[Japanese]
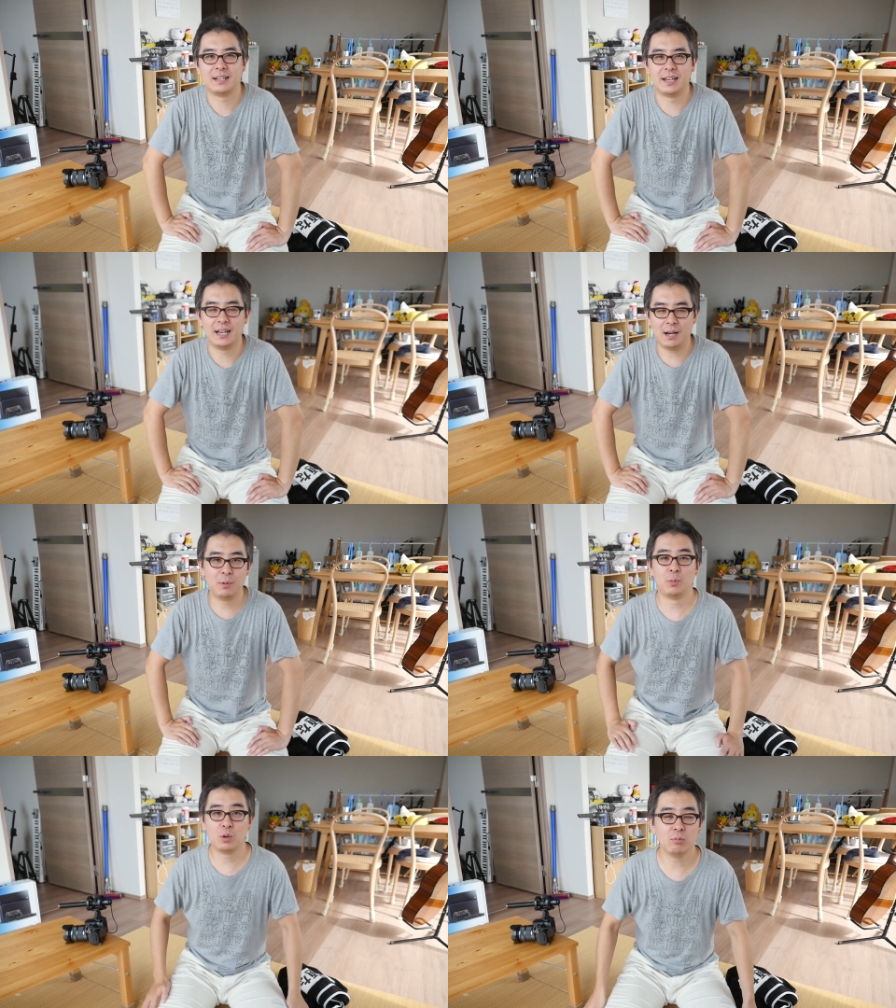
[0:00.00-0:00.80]
えー、あ
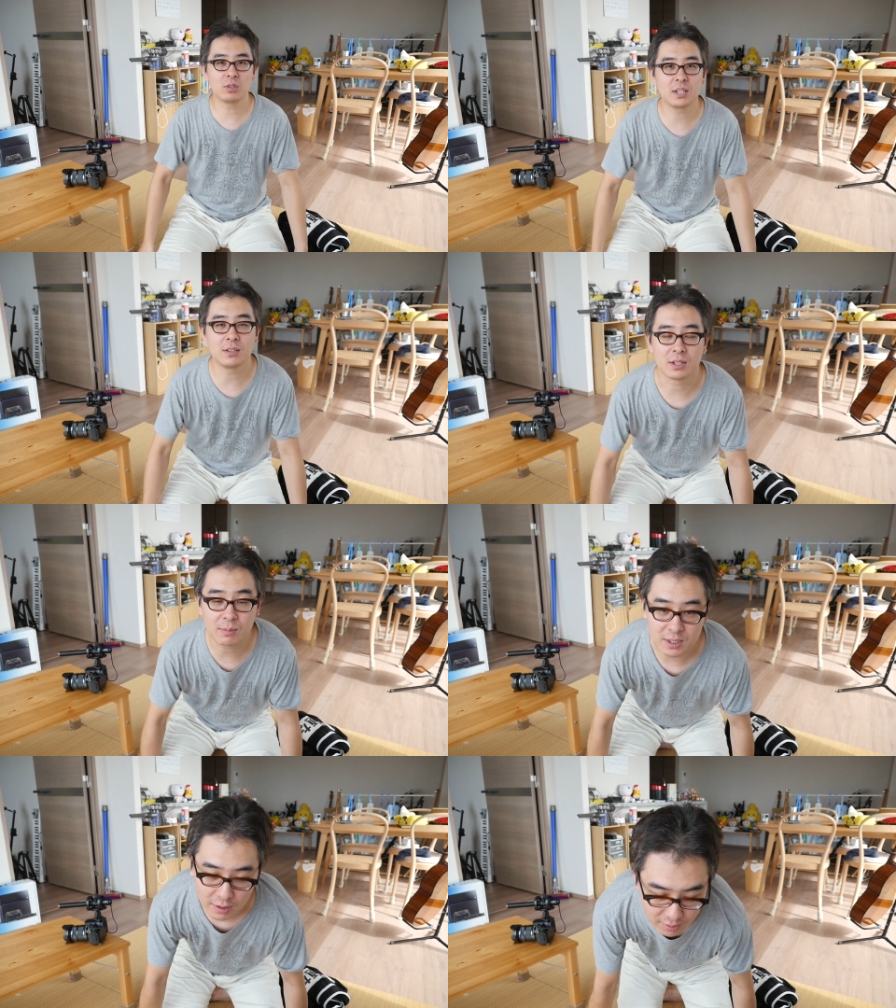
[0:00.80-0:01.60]
もう僕も選挙行き
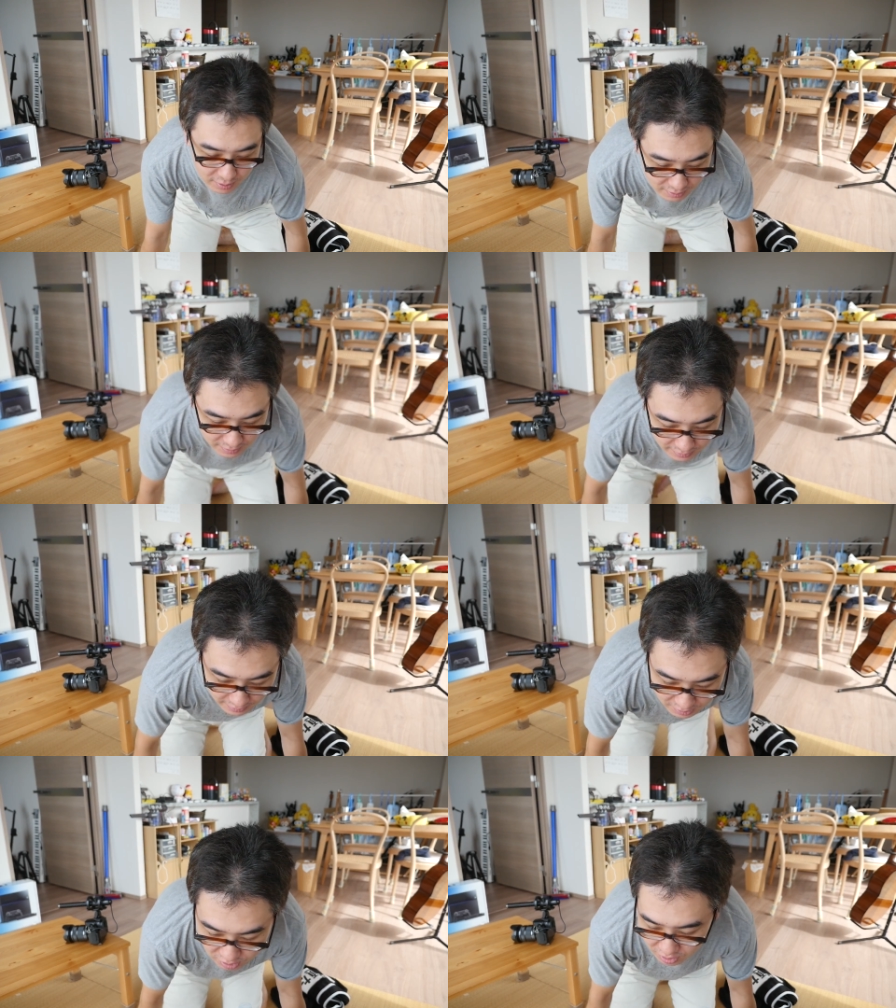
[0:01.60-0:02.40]
ましたよ
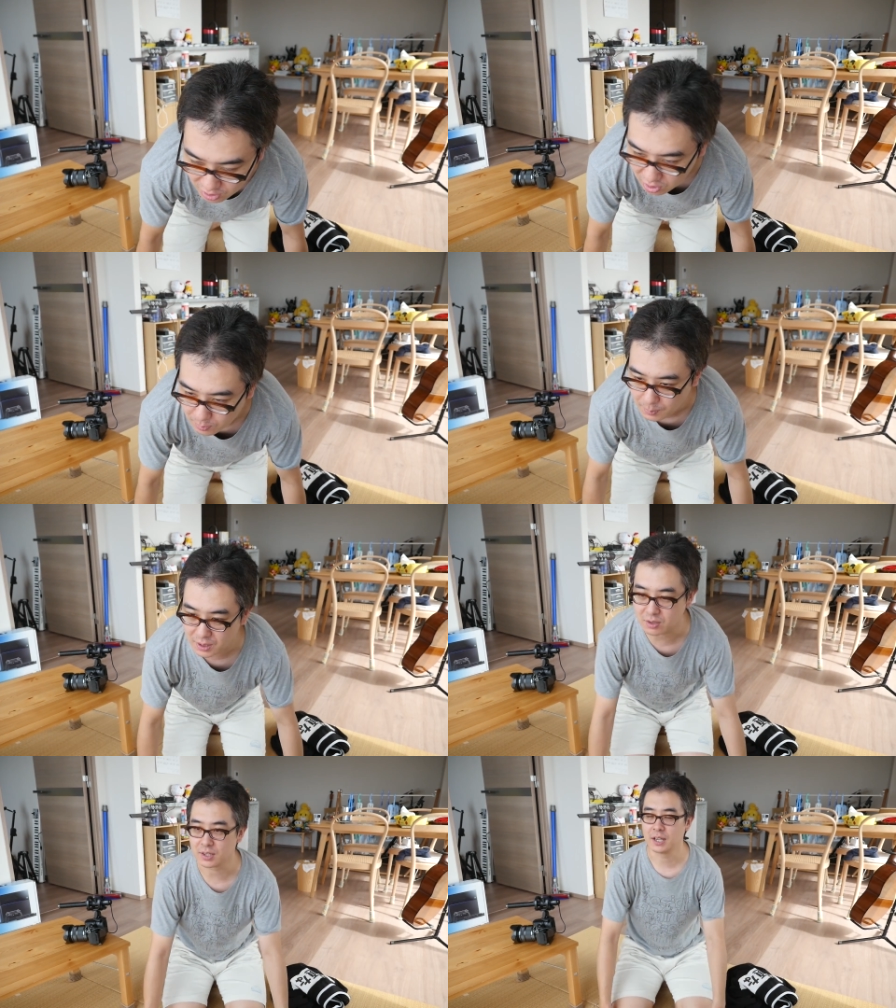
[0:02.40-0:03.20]
えー、一応昨日
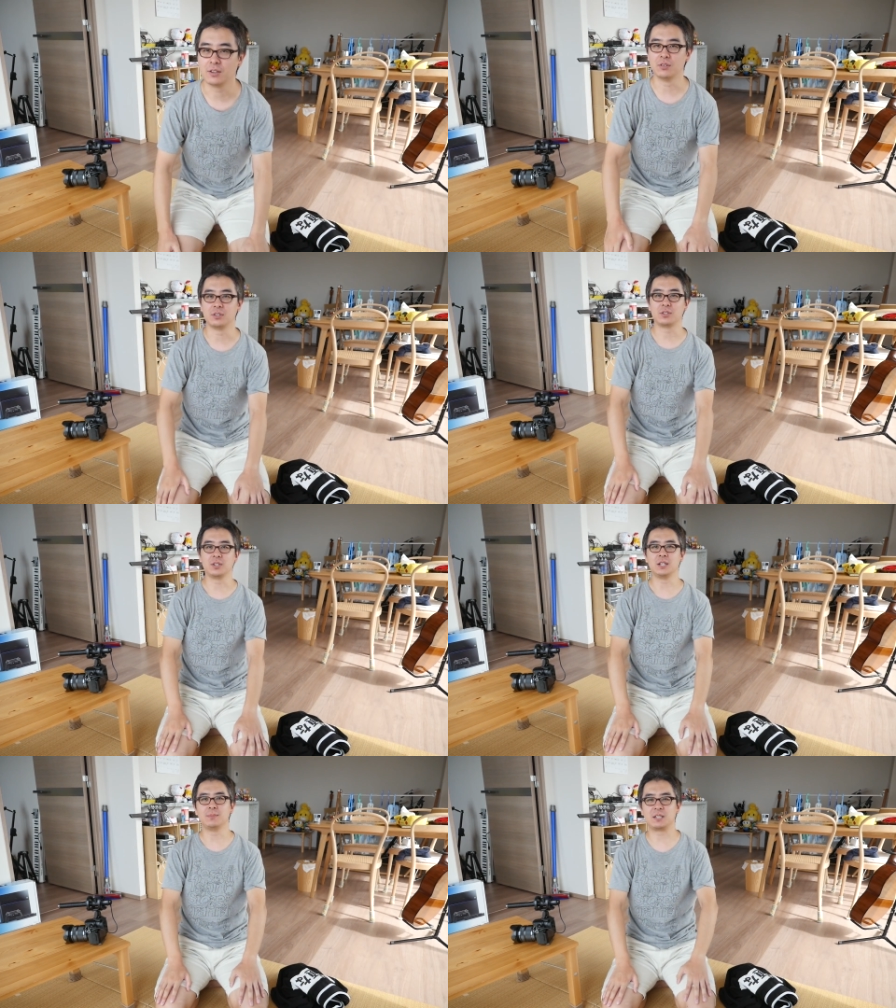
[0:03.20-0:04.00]
パパッとね夜
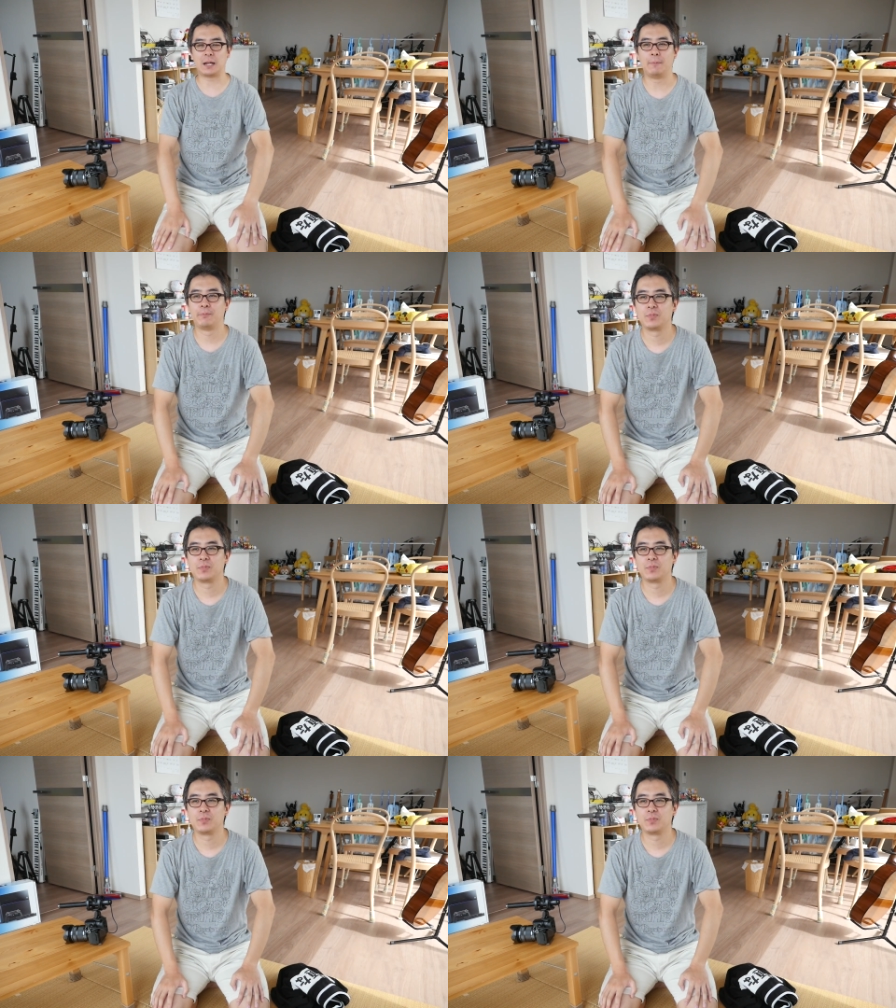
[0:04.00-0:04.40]
ちょっと行きました